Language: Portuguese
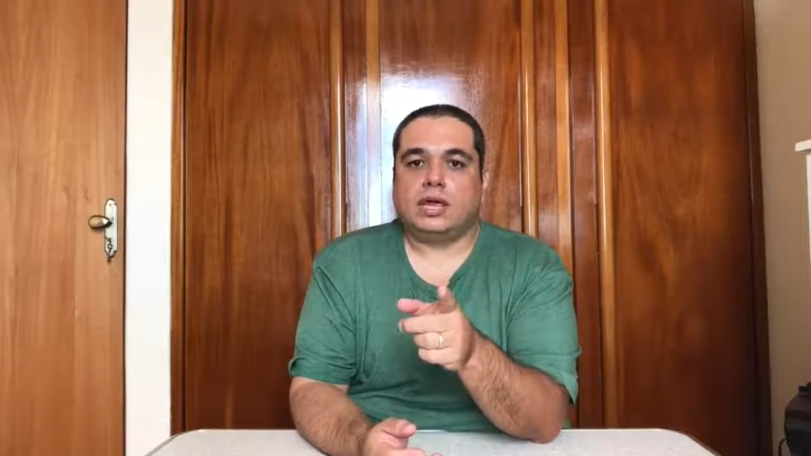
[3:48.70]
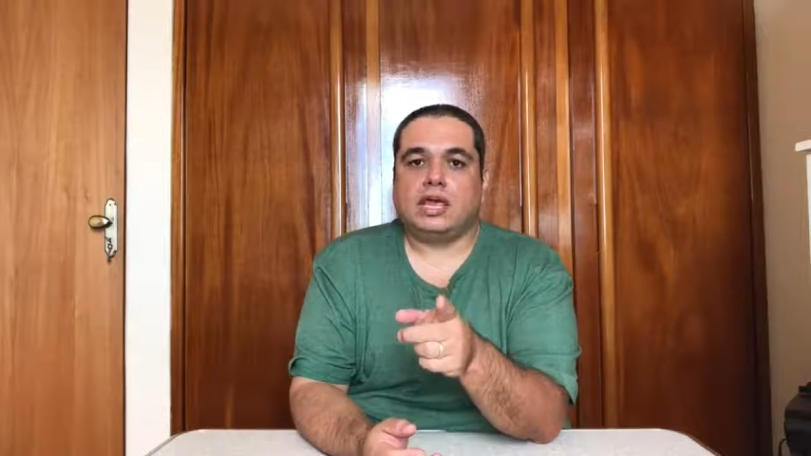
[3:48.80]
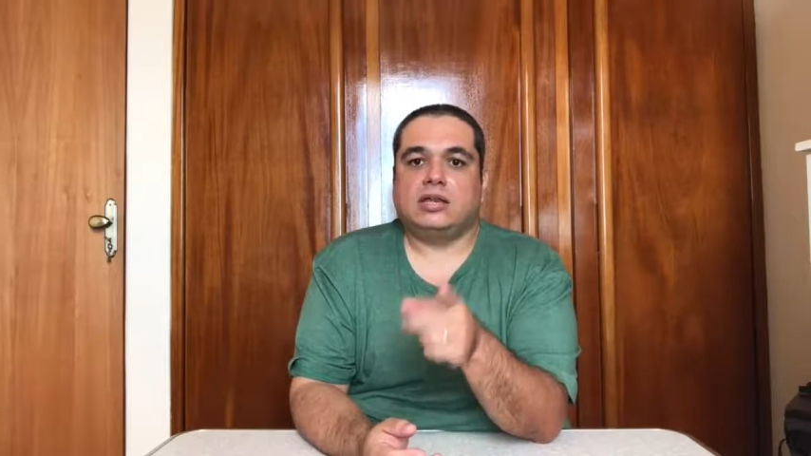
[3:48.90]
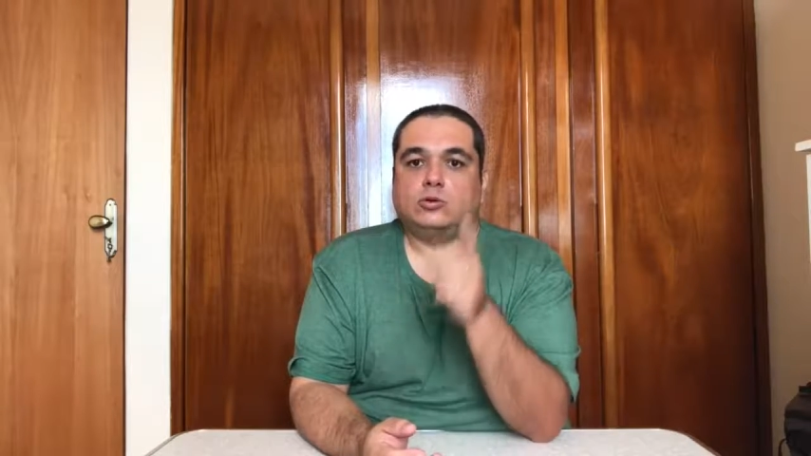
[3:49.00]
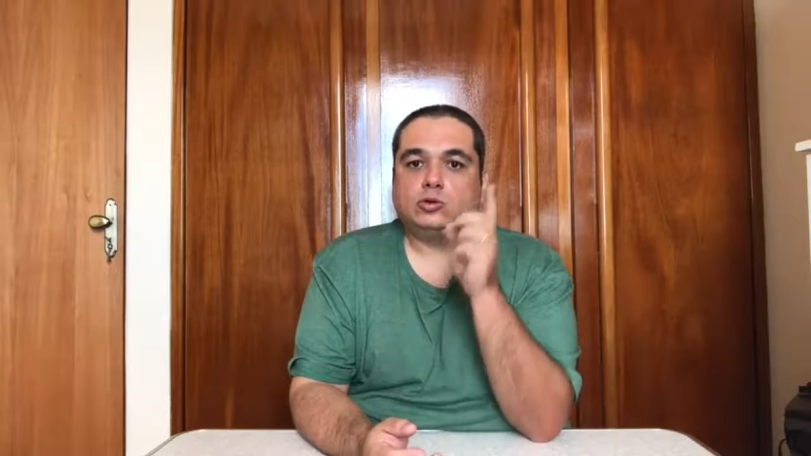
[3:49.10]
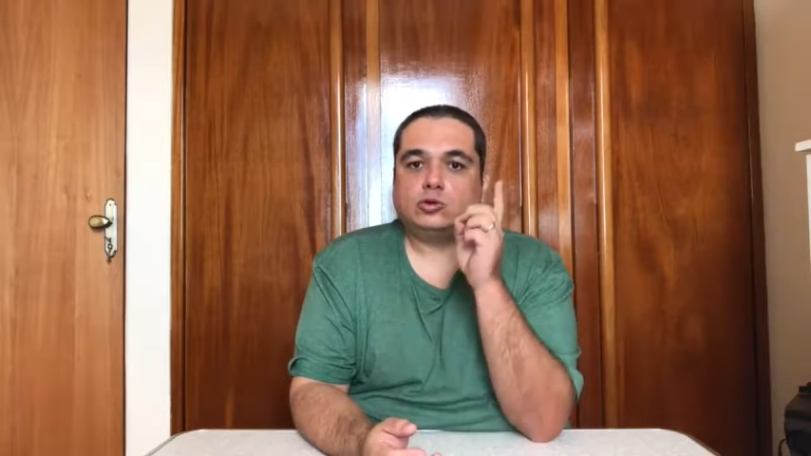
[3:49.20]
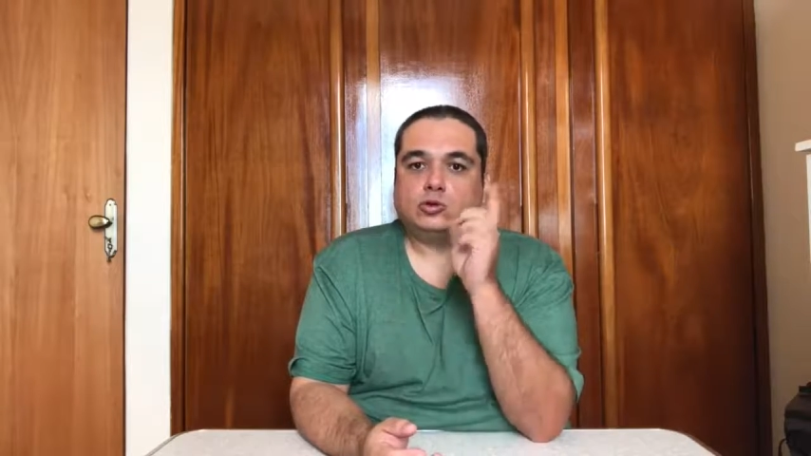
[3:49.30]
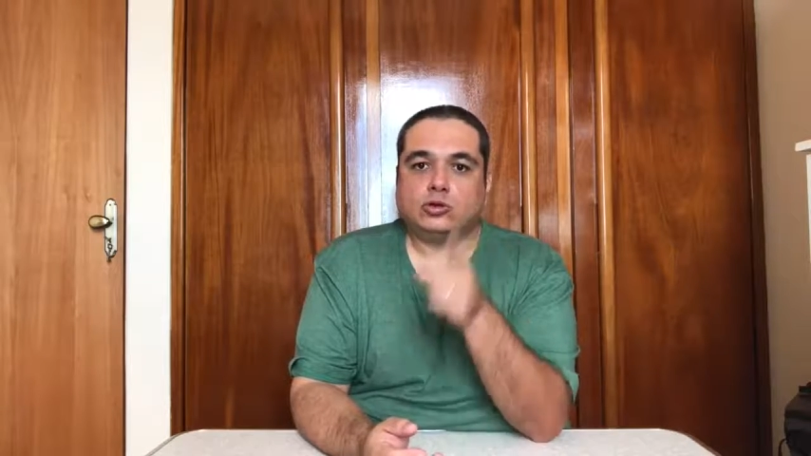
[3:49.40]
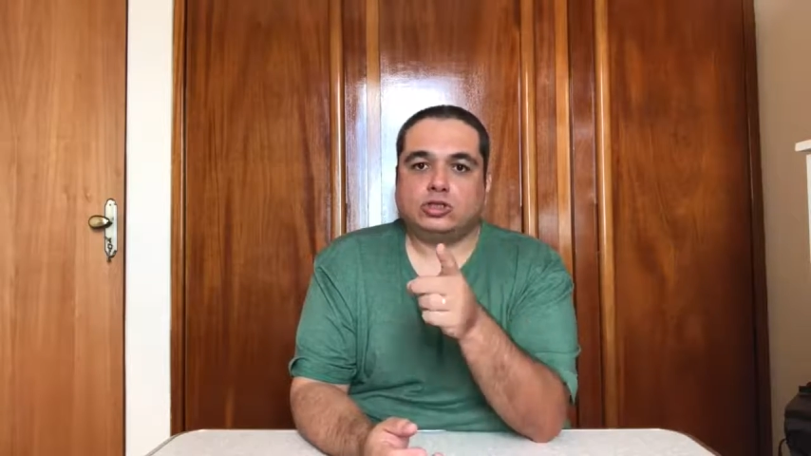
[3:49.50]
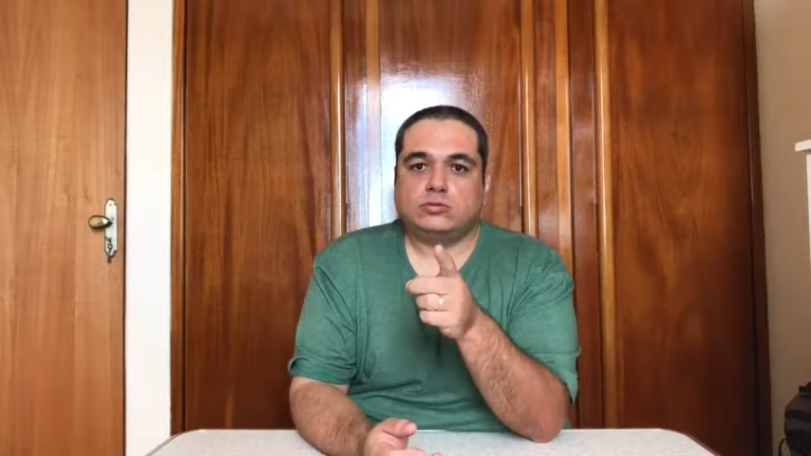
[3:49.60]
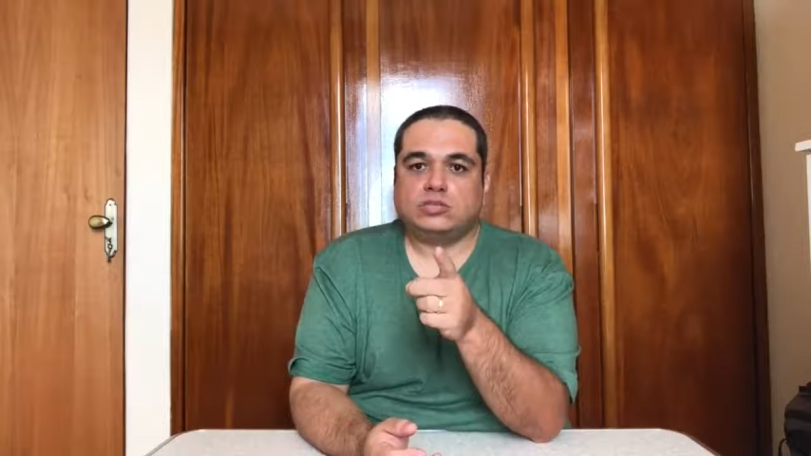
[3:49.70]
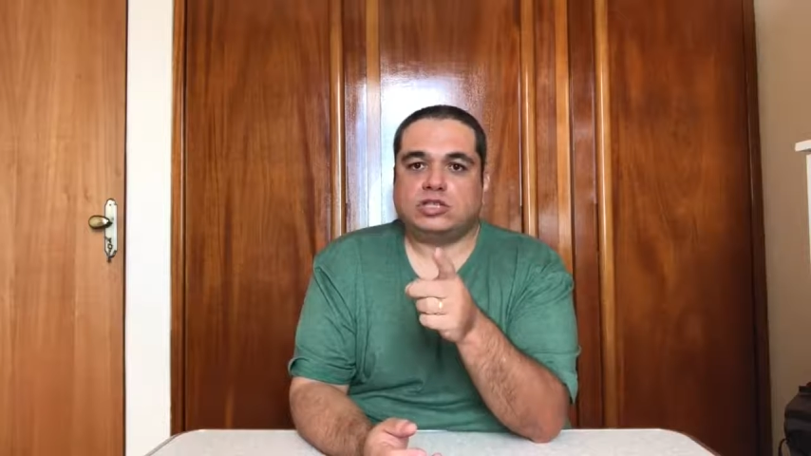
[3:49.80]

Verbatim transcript: e nos últimos